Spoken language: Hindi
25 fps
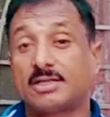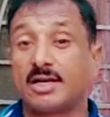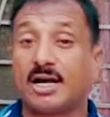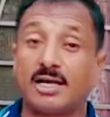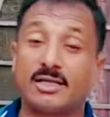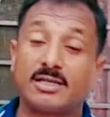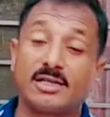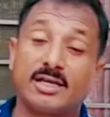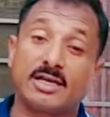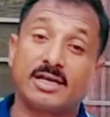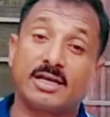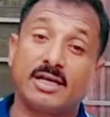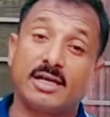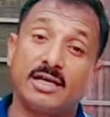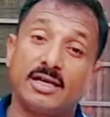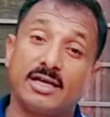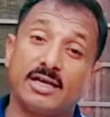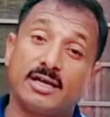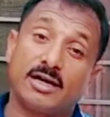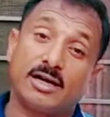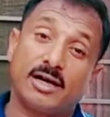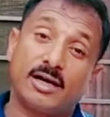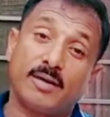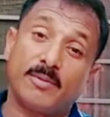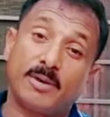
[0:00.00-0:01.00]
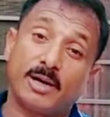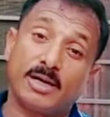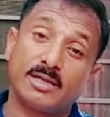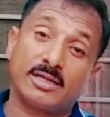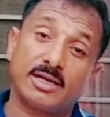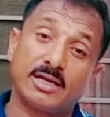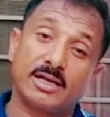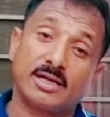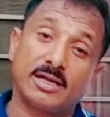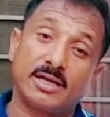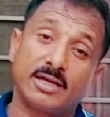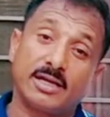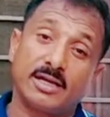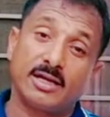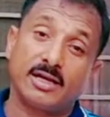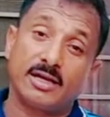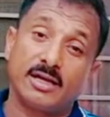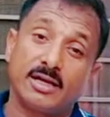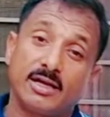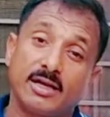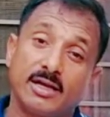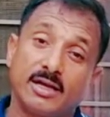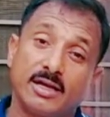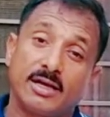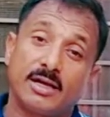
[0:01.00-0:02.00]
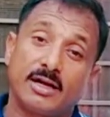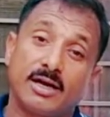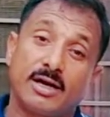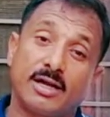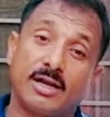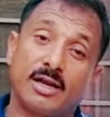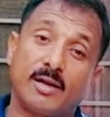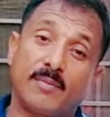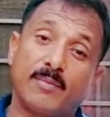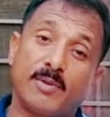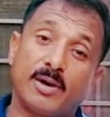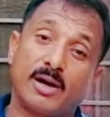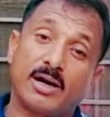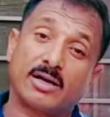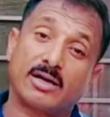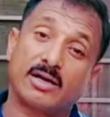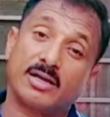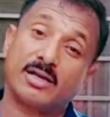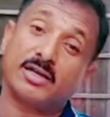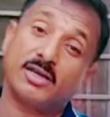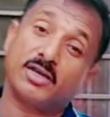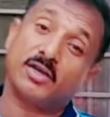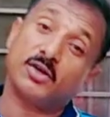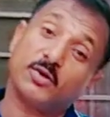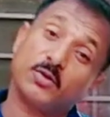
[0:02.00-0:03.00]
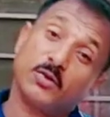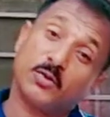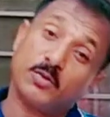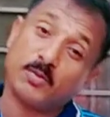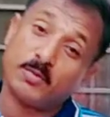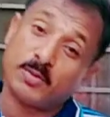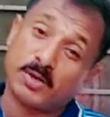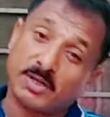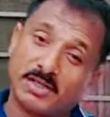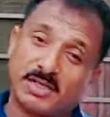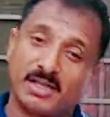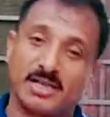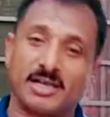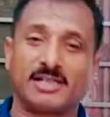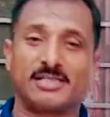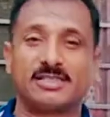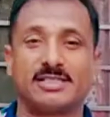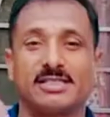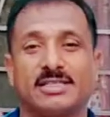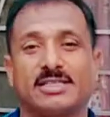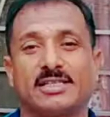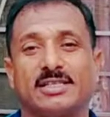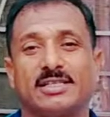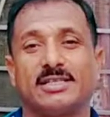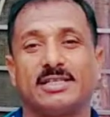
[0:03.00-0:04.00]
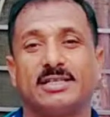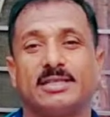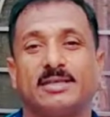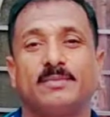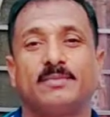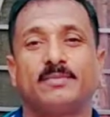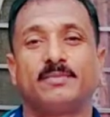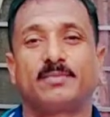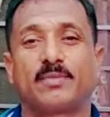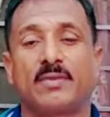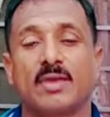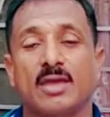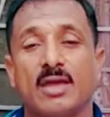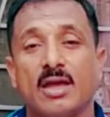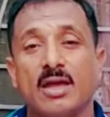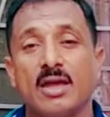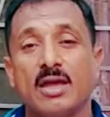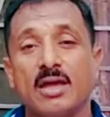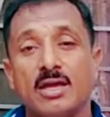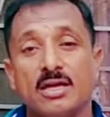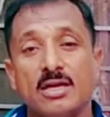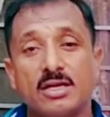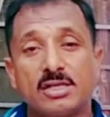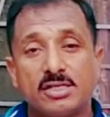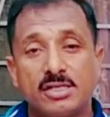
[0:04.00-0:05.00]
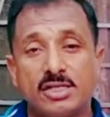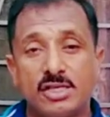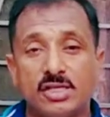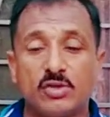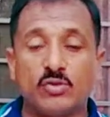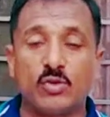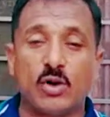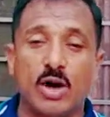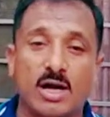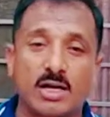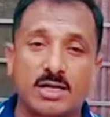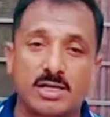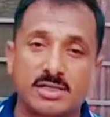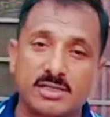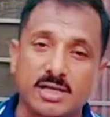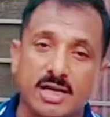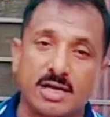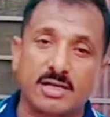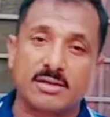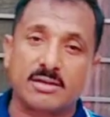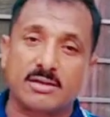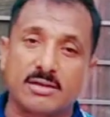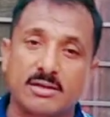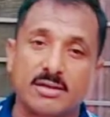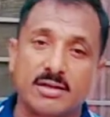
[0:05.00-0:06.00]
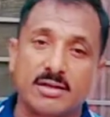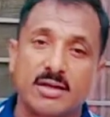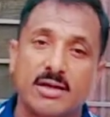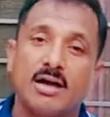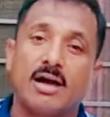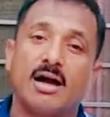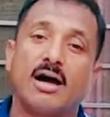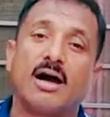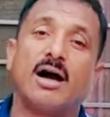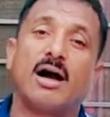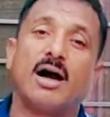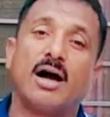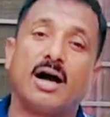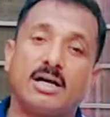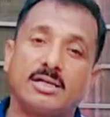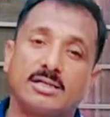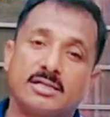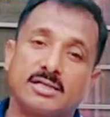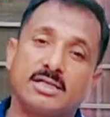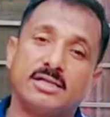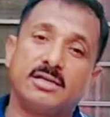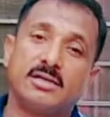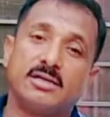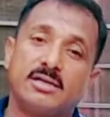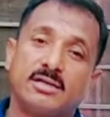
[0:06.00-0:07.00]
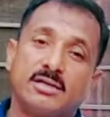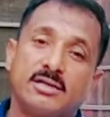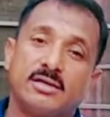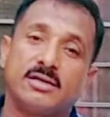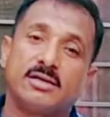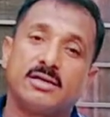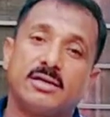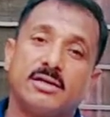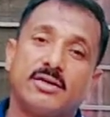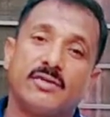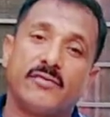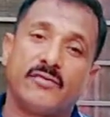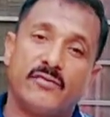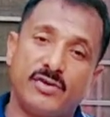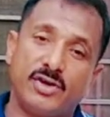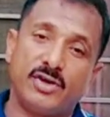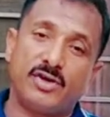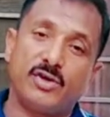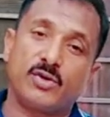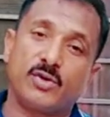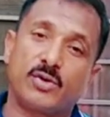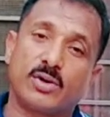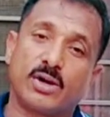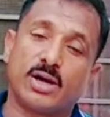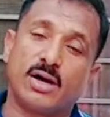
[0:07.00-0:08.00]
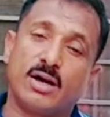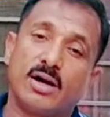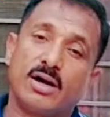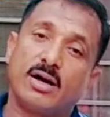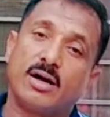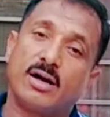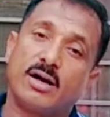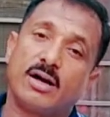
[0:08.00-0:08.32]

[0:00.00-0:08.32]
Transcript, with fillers: शाद रखे आबाद रखे अल्लाह पाक इनकी उम्र दराज रखे इसी दुआ के साथ आज की वीडियो का